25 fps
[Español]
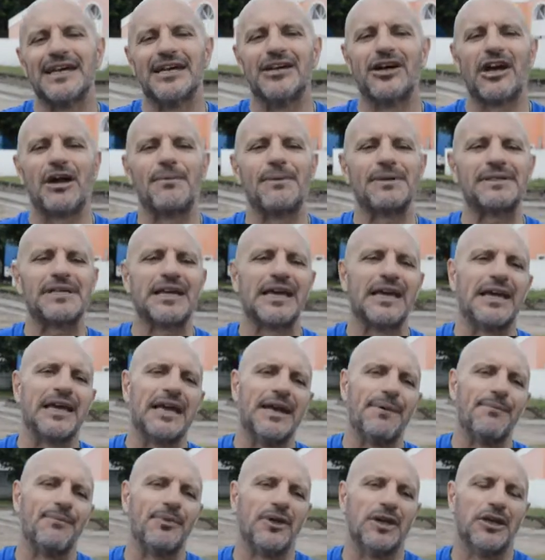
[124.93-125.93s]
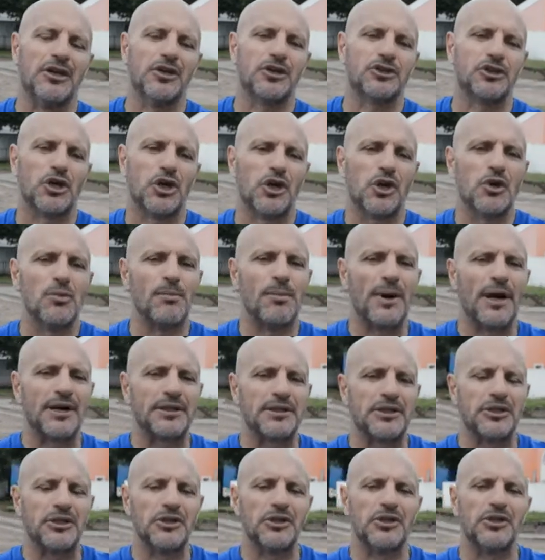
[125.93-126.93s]
lo que pasa es que nos tocó un
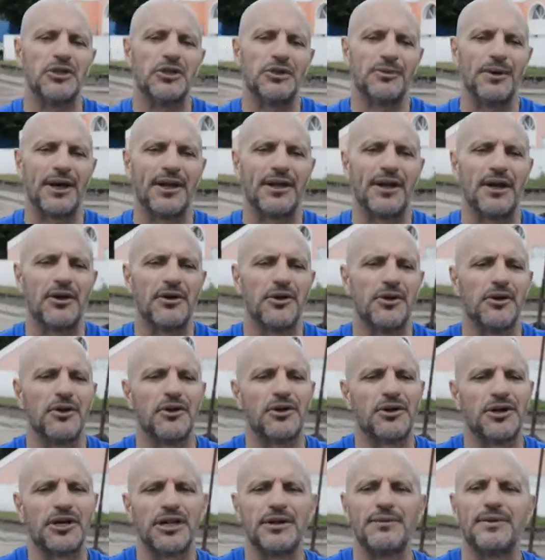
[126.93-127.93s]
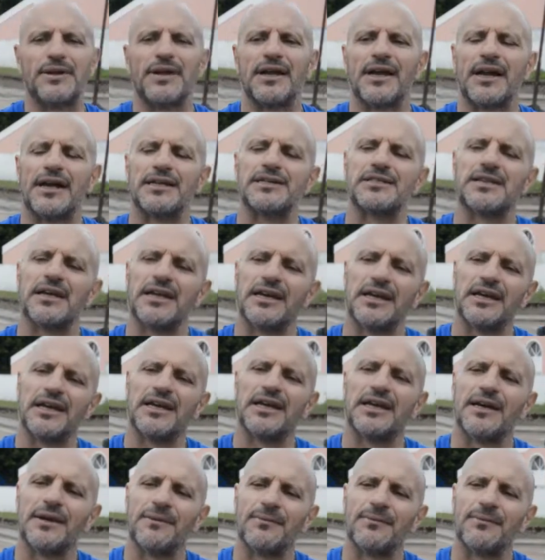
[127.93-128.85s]
partido Belgrano-River en cancha de,